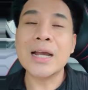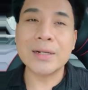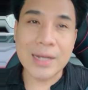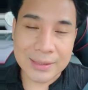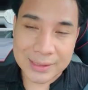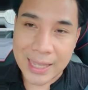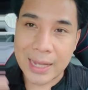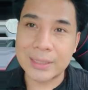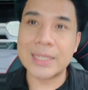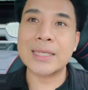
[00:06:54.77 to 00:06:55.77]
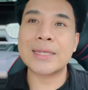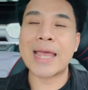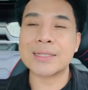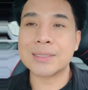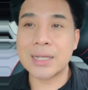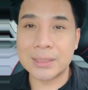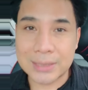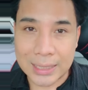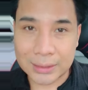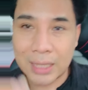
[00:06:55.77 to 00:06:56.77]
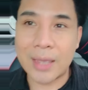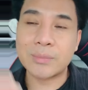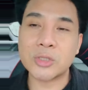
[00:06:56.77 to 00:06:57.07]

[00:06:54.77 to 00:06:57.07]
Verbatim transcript: เครื่องเสียงดีแดนเซอร์จัดเต็ม